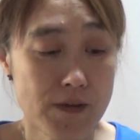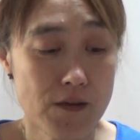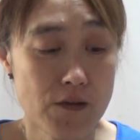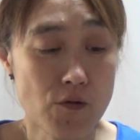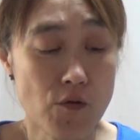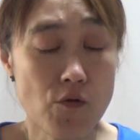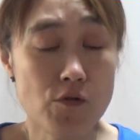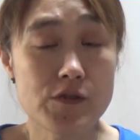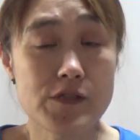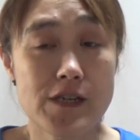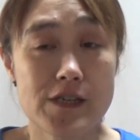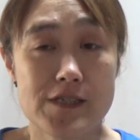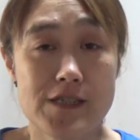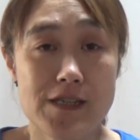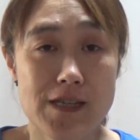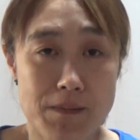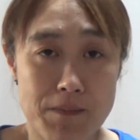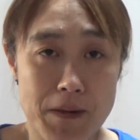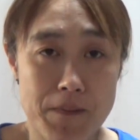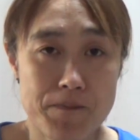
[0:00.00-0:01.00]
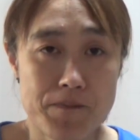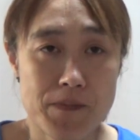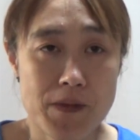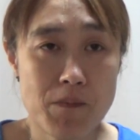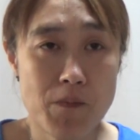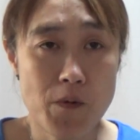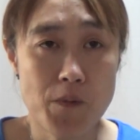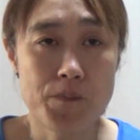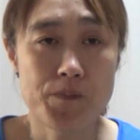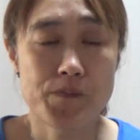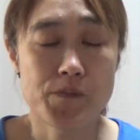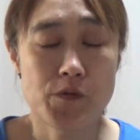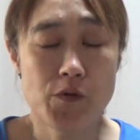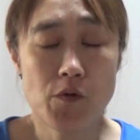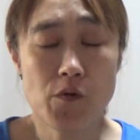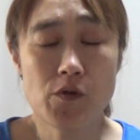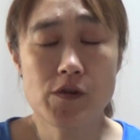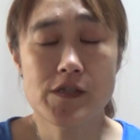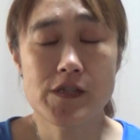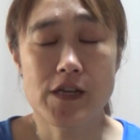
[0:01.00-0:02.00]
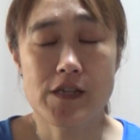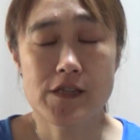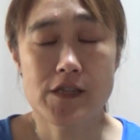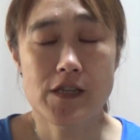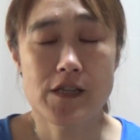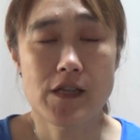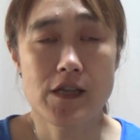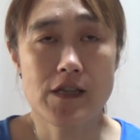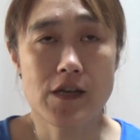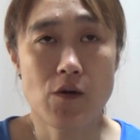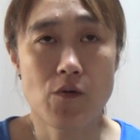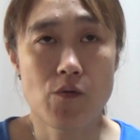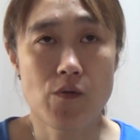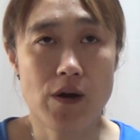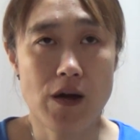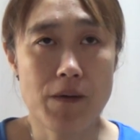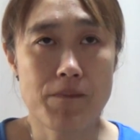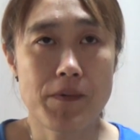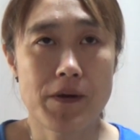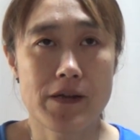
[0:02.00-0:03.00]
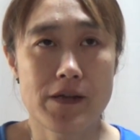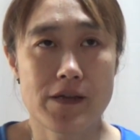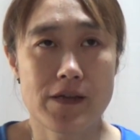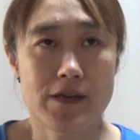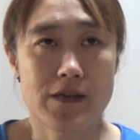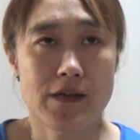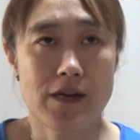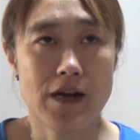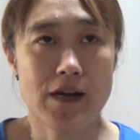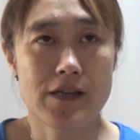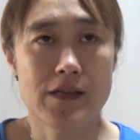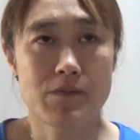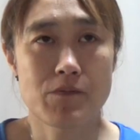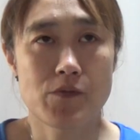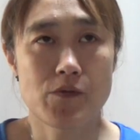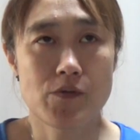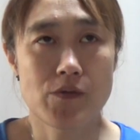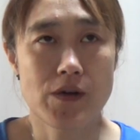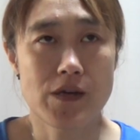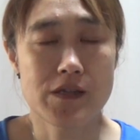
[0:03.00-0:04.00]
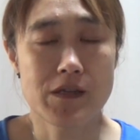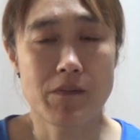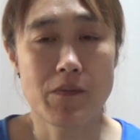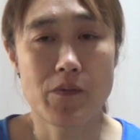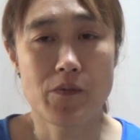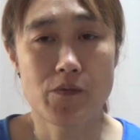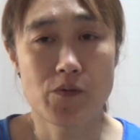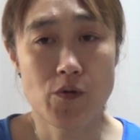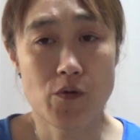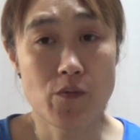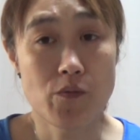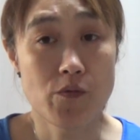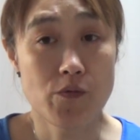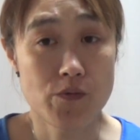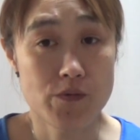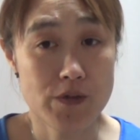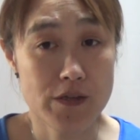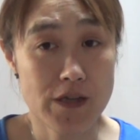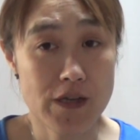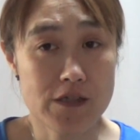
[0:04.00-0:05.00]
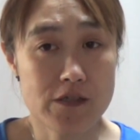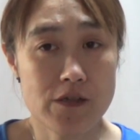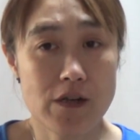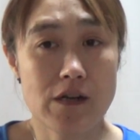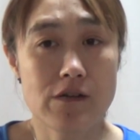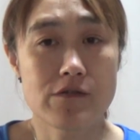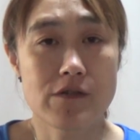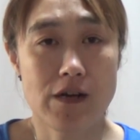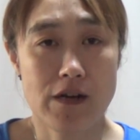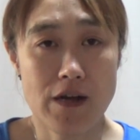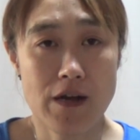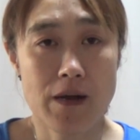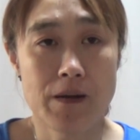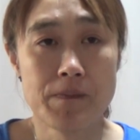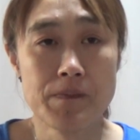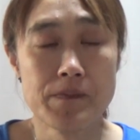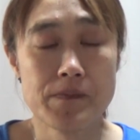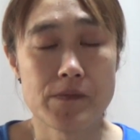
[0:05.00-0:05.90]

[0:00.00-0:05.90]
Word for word: 横になっちゃダメでも横になって寝た方がやっぱり体も頭も脳も安らぐから